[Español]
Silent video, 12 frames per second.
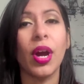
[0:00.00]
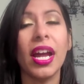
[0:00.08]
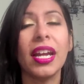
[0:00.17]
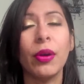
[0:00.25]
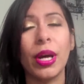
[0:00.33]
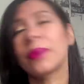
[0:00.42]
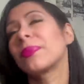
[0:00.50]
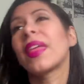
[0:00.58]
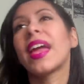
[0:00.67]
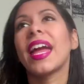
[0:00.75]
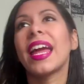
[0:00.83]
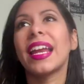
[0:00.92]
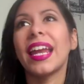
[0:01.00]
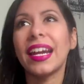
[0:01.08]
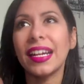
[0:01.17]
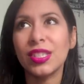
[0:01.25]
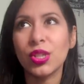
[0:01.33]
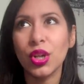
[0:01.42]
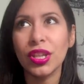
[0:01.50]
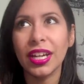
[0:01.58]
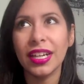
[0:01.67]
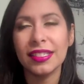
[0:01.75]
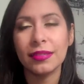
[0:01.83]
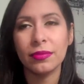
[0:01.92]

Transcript: Anyway, la razón de que les